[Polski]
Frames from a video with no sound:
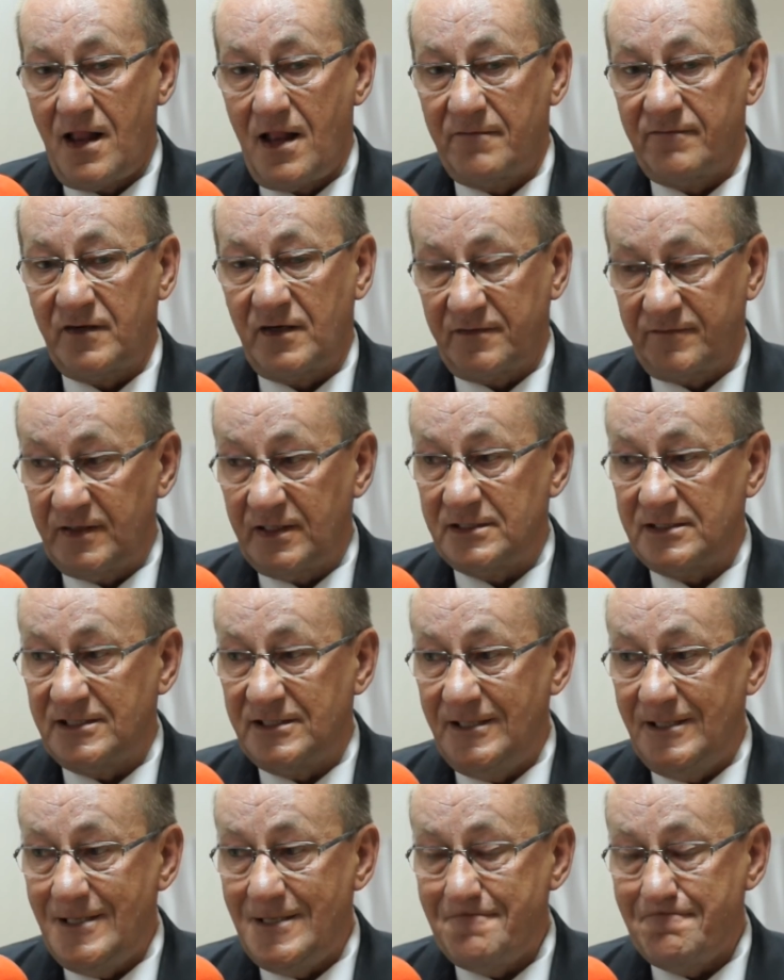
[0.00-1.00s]

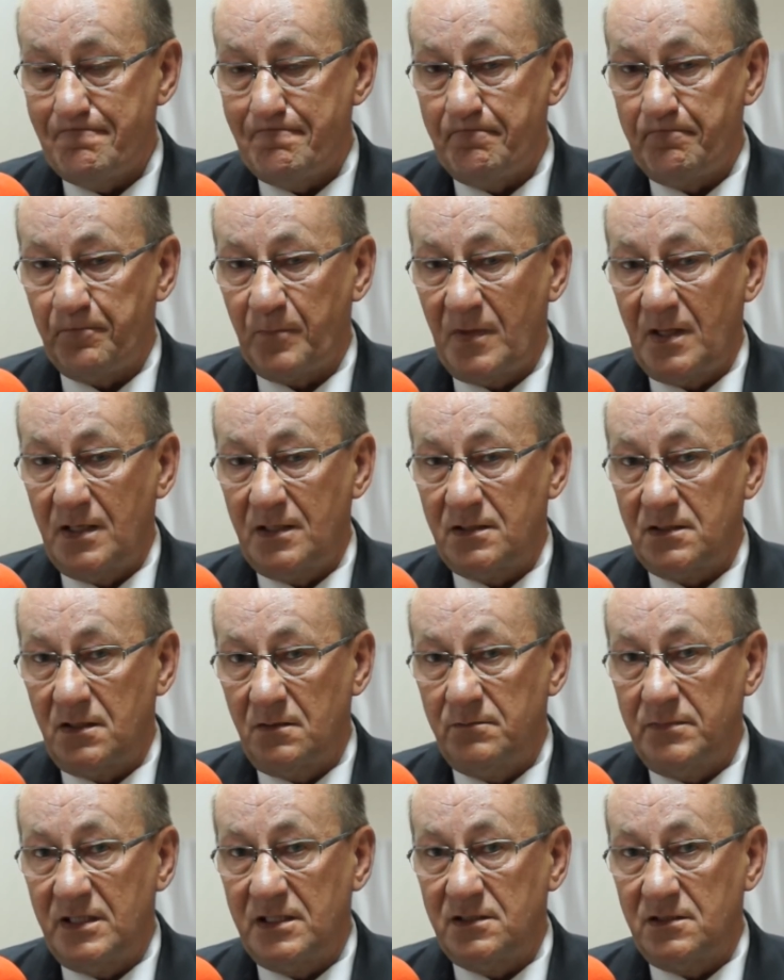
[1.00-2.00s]
frekwencji
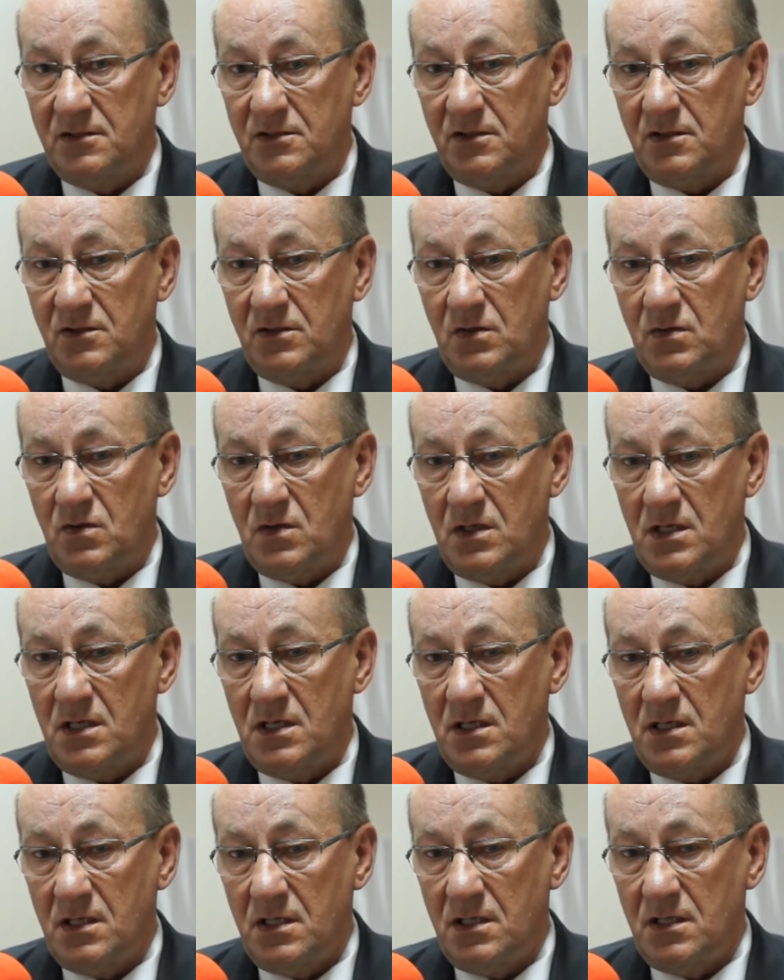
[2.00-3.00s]
to będą
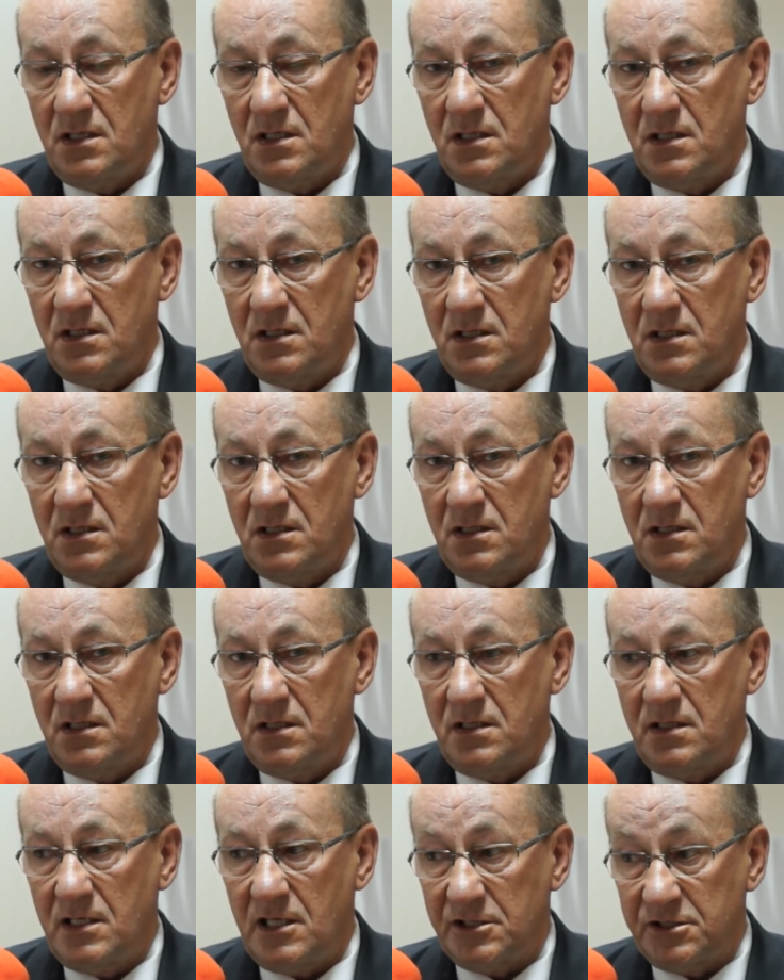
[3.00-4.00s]

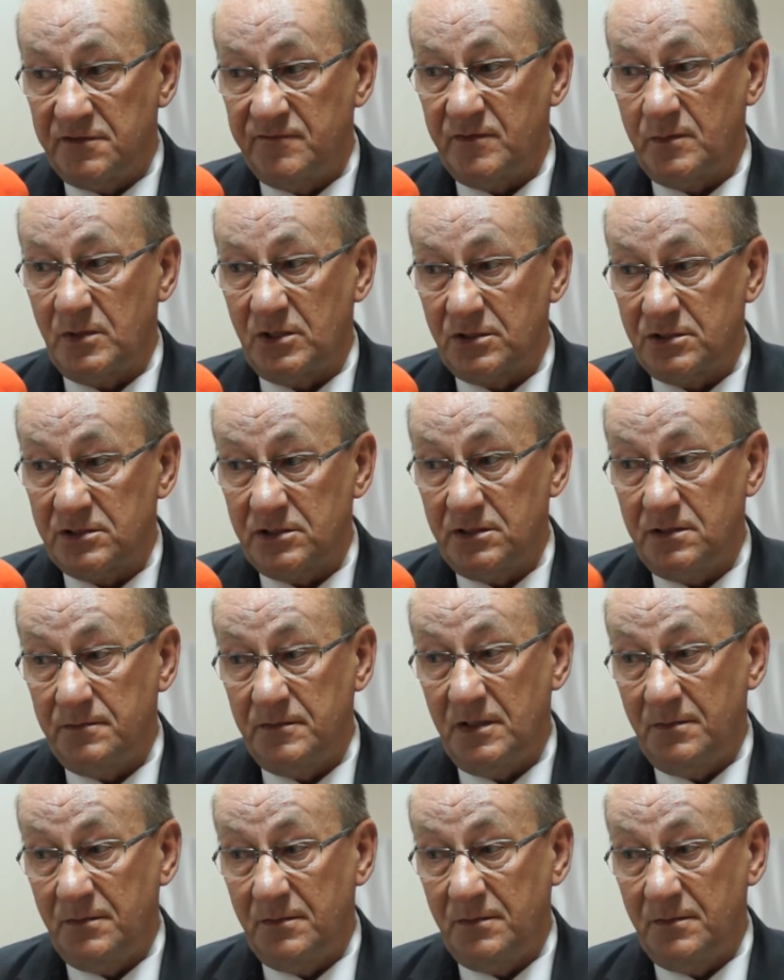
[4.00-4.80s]
Y, nasi wyborcy.